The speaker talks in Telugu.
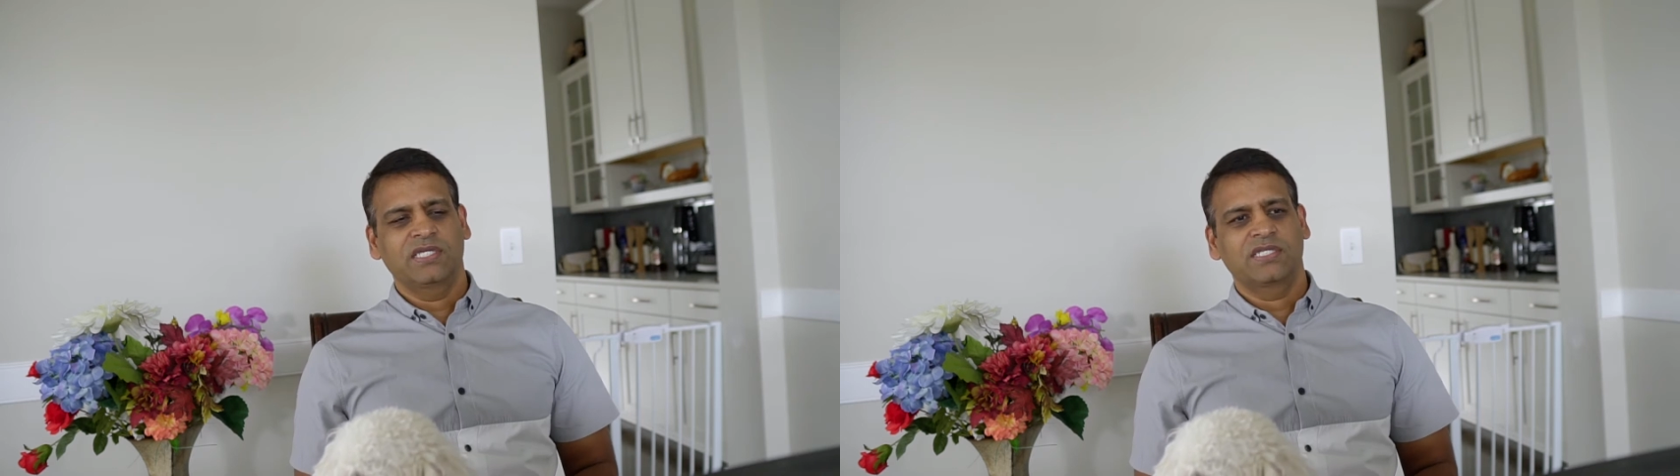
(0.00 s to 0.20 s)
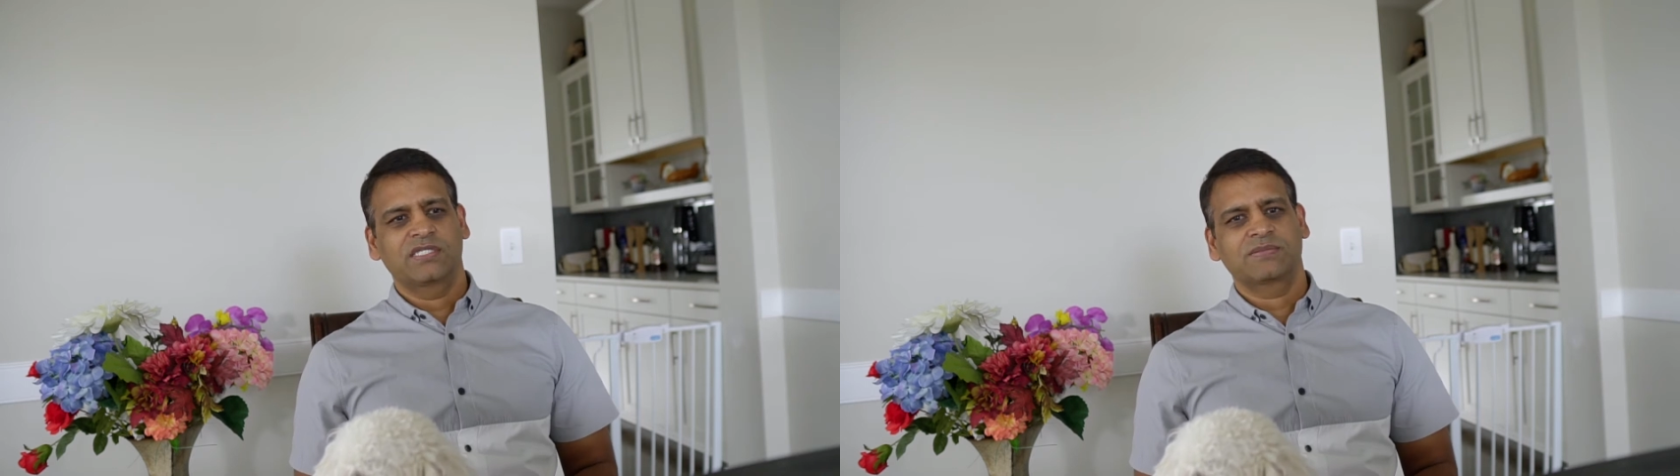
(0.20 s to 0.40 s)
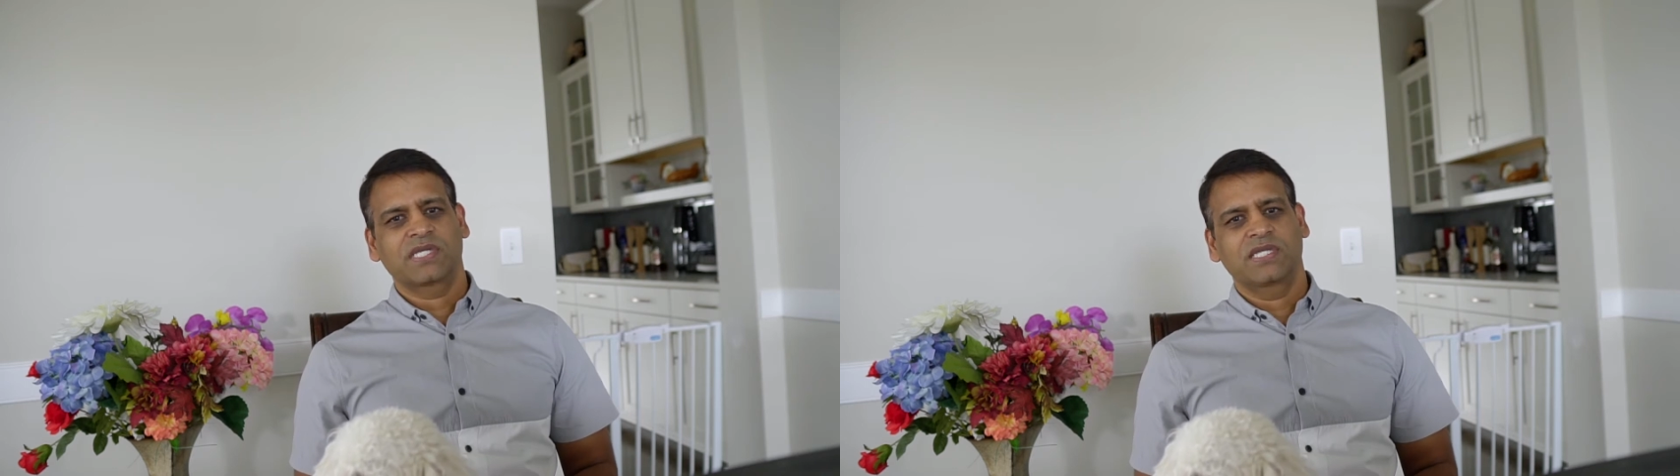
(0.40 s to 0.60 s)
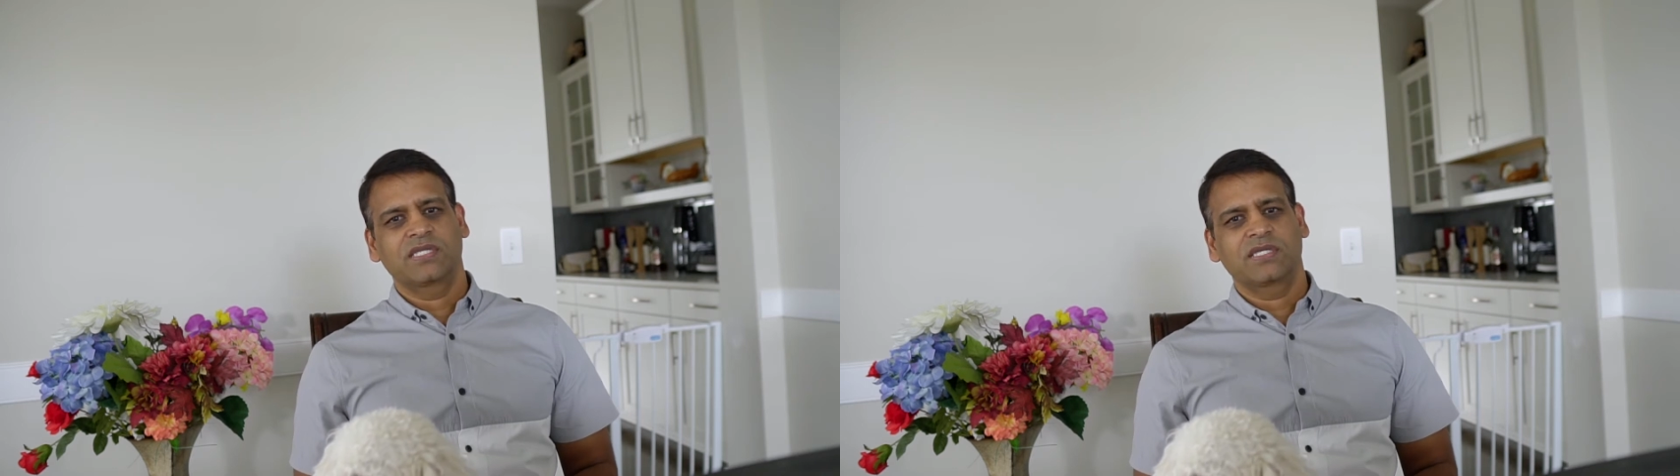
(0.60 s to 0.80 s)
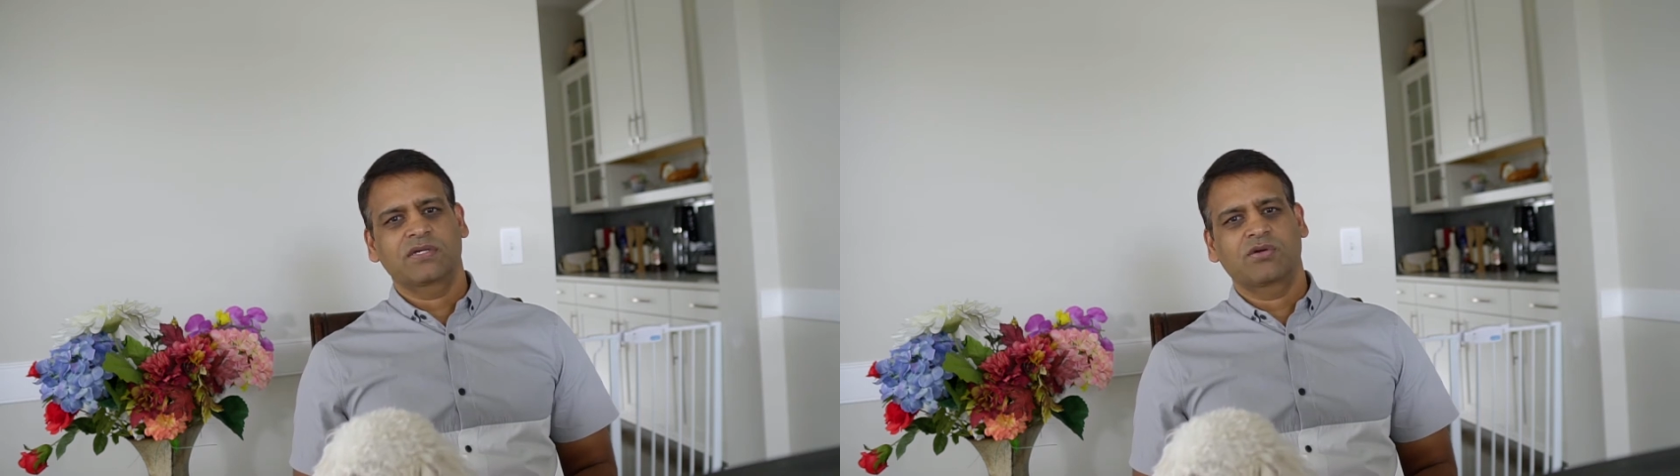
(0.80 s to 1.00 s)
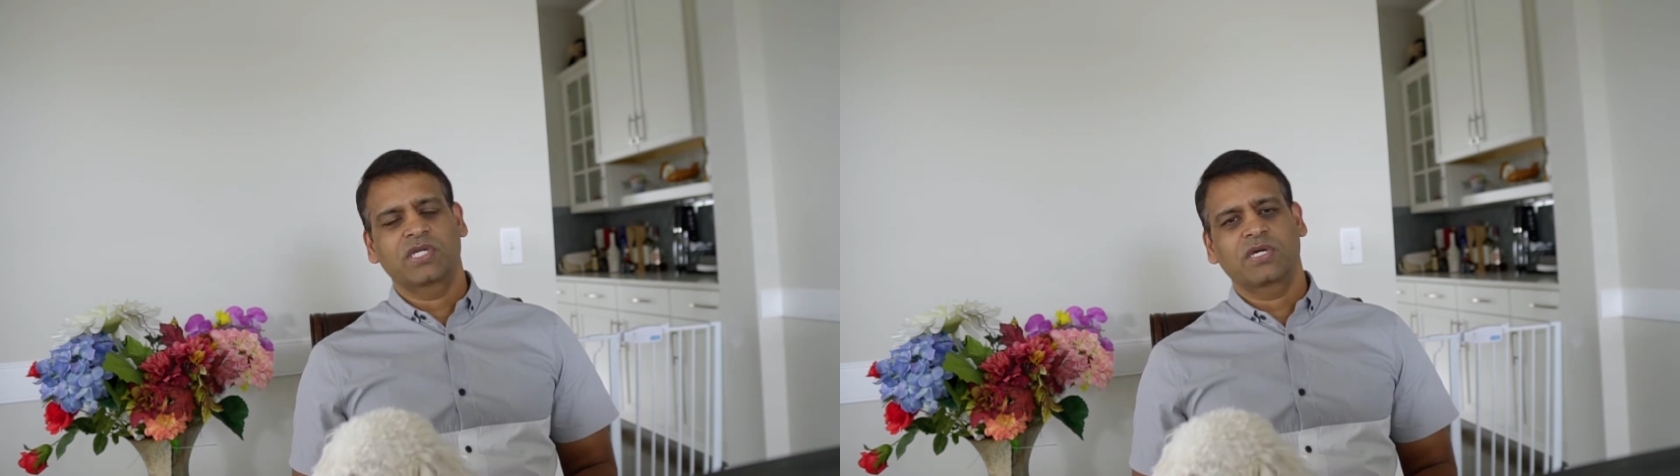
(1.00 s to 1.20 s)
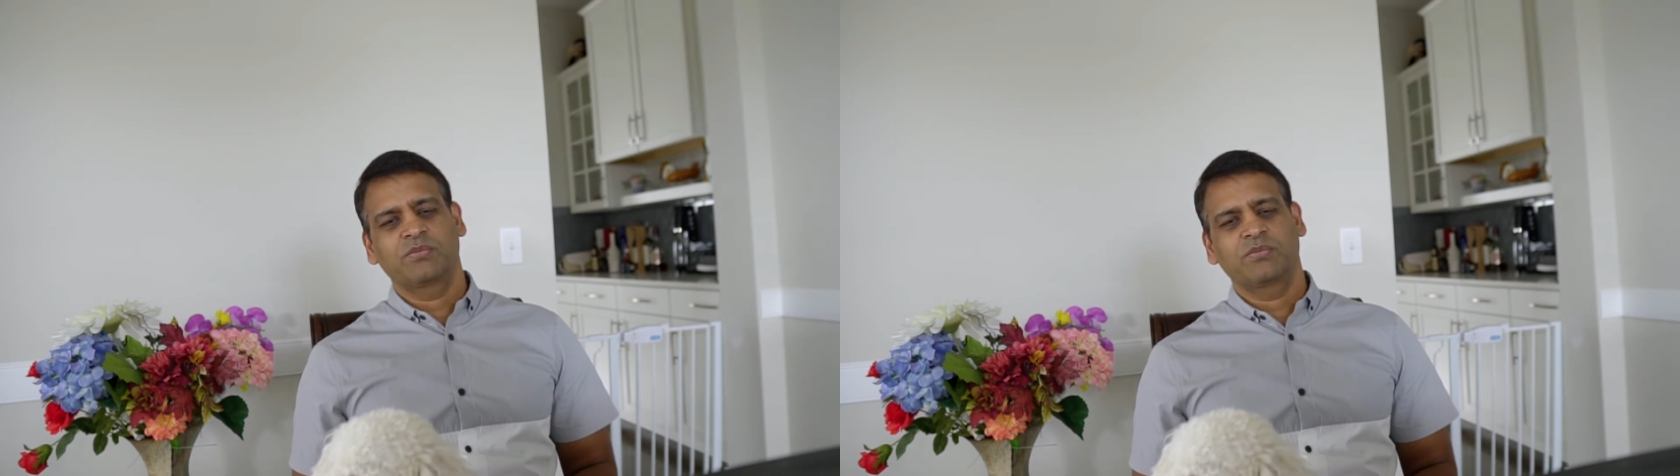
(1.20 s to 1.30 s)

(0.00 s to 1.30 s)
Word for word: ఈ చిప్స్ అనేది కొన్ని